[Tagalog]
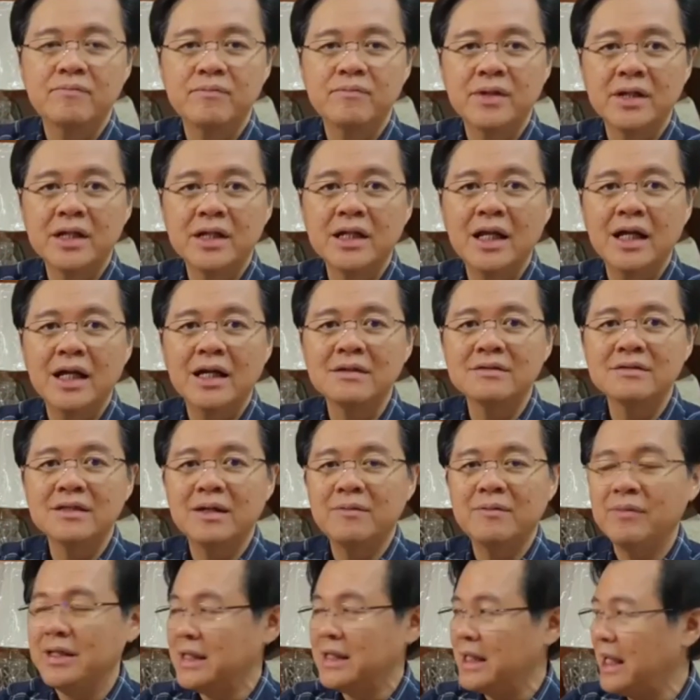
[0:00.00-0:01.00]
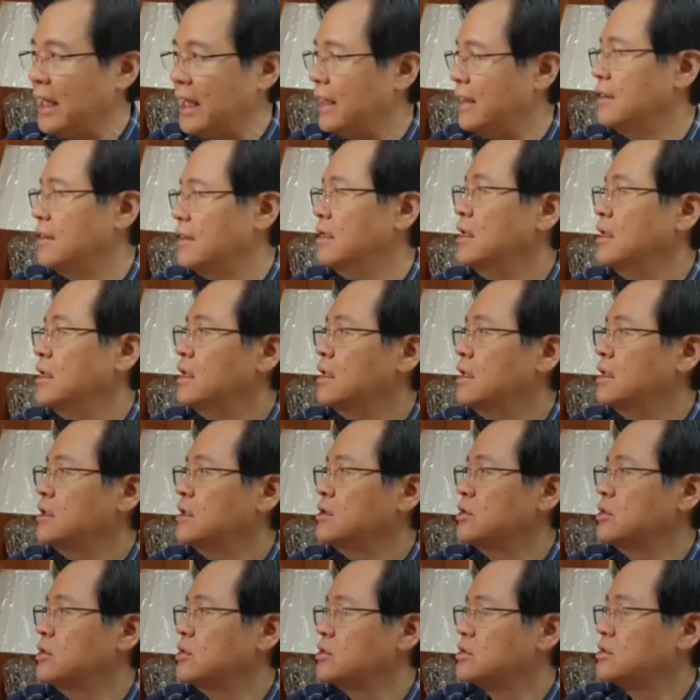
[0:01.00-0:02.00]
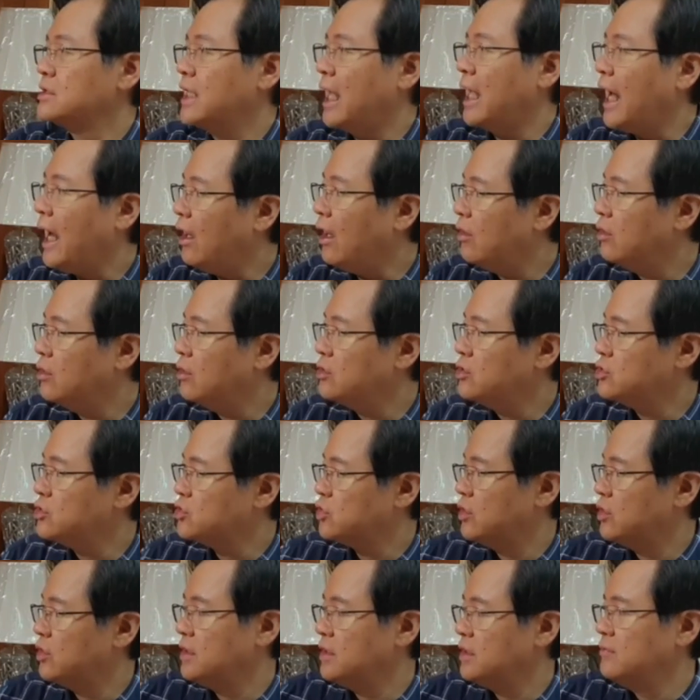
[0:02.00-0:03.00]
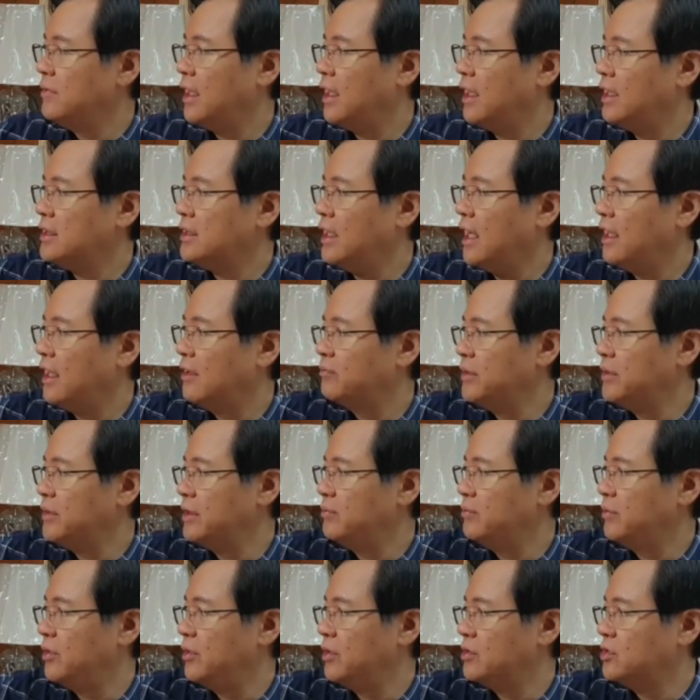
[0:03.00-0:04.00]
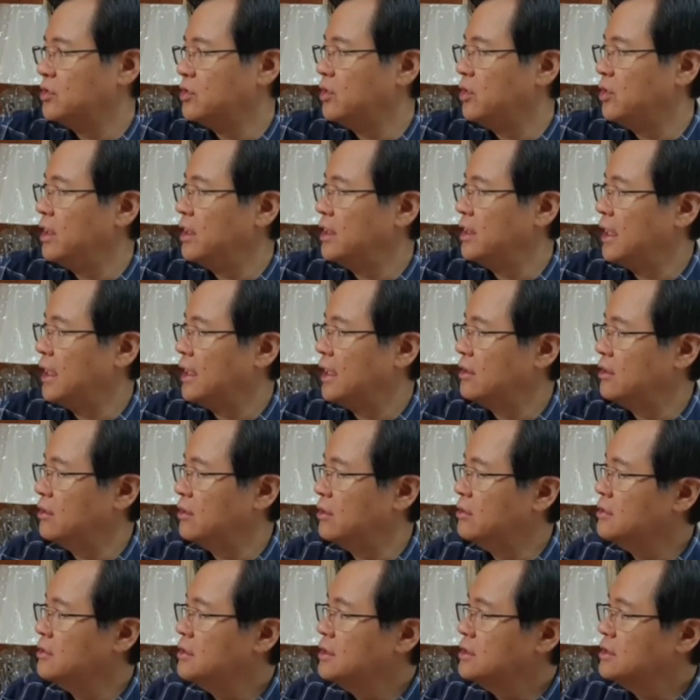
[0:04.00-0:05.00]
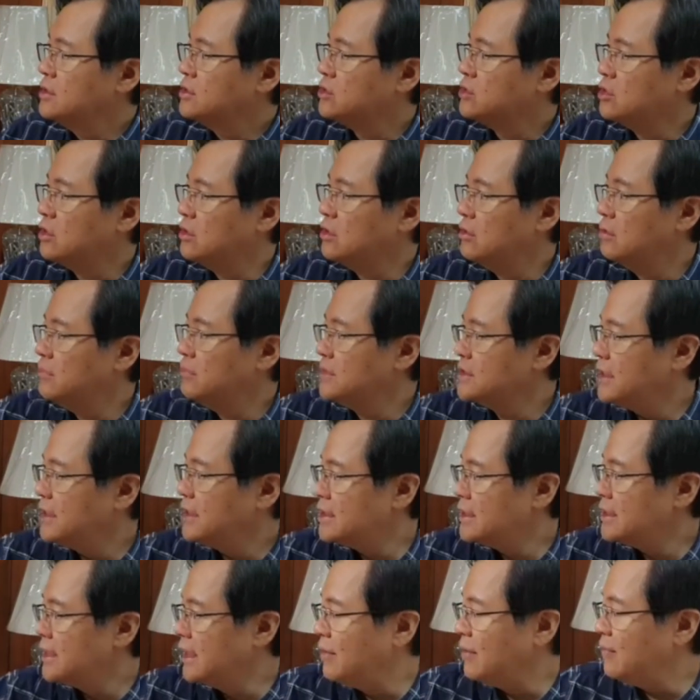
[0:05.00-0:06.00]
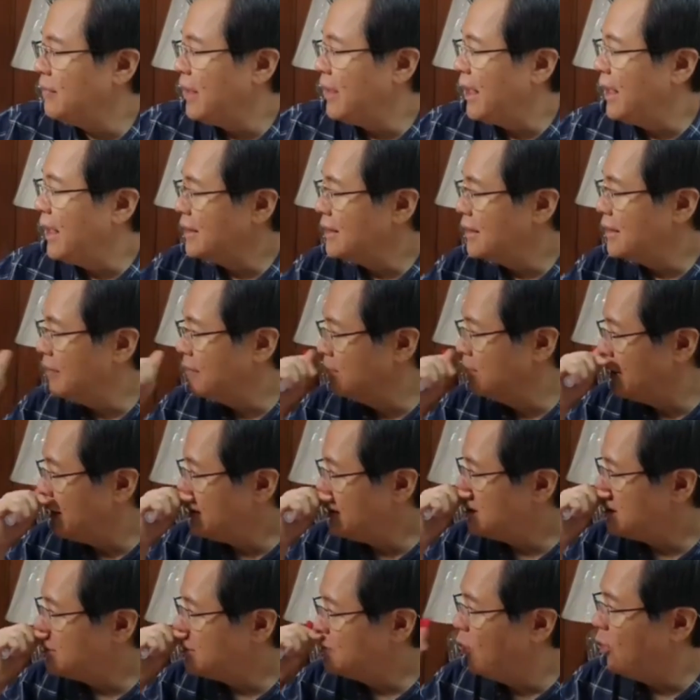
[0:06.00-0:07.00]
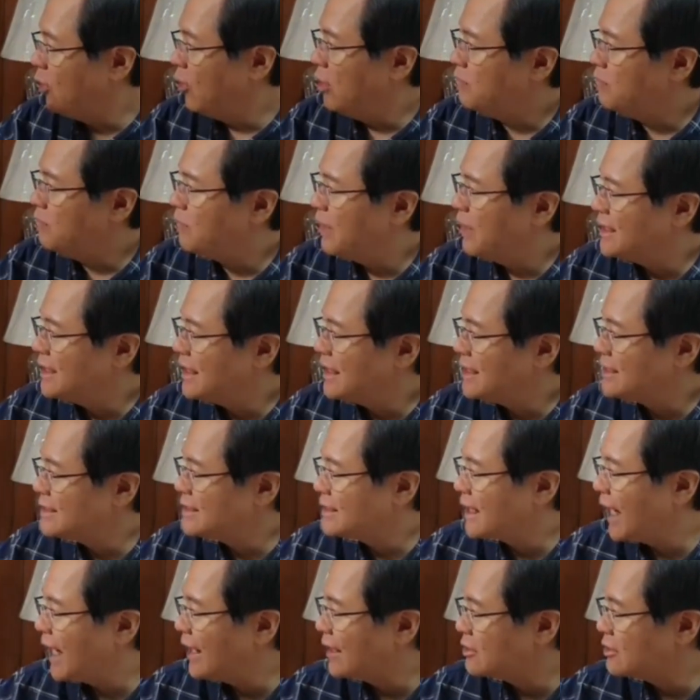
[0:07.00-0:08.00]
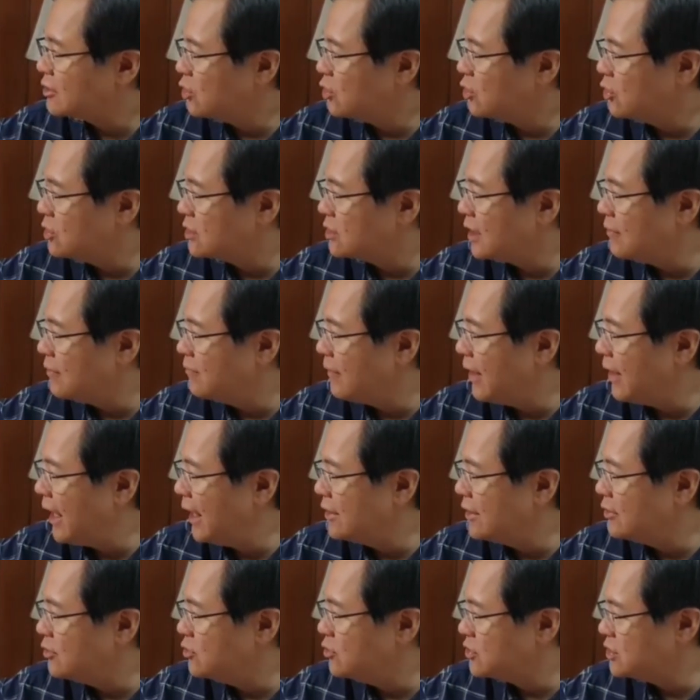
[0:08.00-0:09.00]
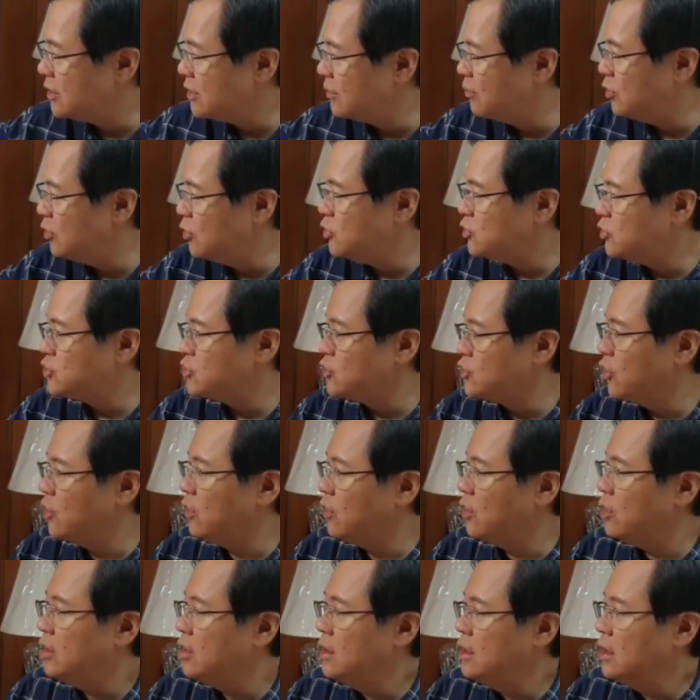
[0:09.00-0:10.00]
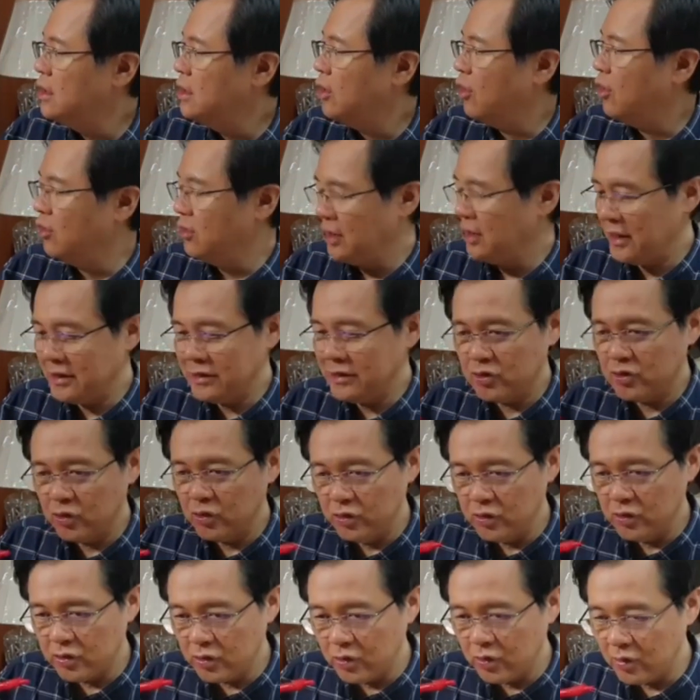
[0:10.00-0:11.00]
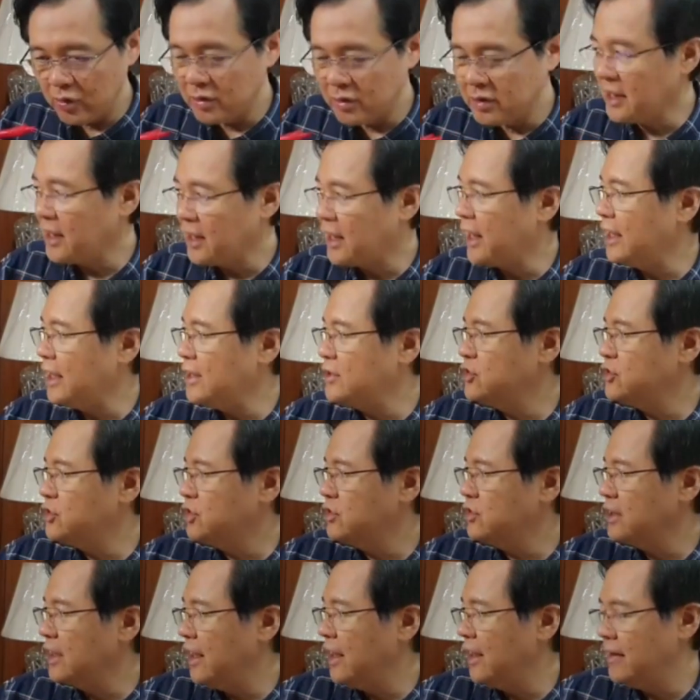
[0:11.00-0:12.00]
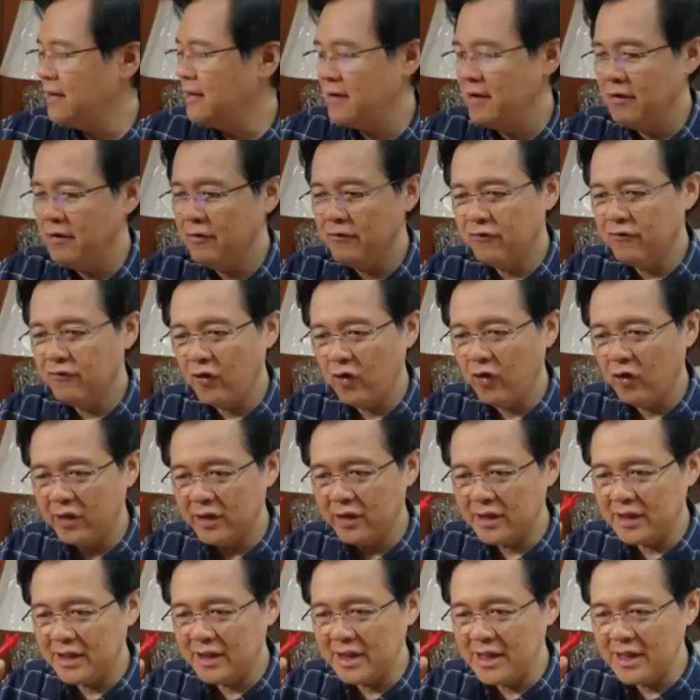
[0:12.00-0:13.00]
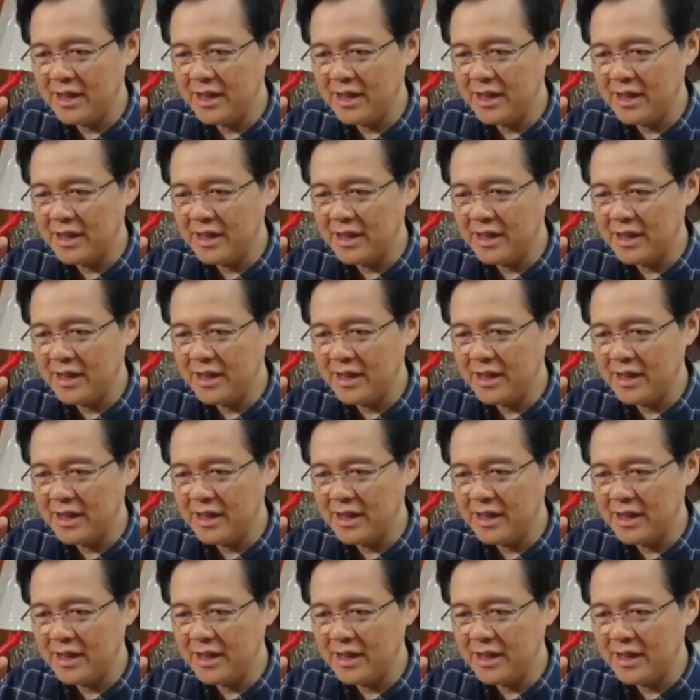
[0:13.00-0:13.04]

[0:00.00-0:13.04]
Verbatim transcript: Biglang namatay yung tao, usually mga young people to. Ayan, eh, no? So, minsan tinabaan ng baseball, pa nasakto, tamaan yung sa puso, o nasuntok diretso ng 40 uh,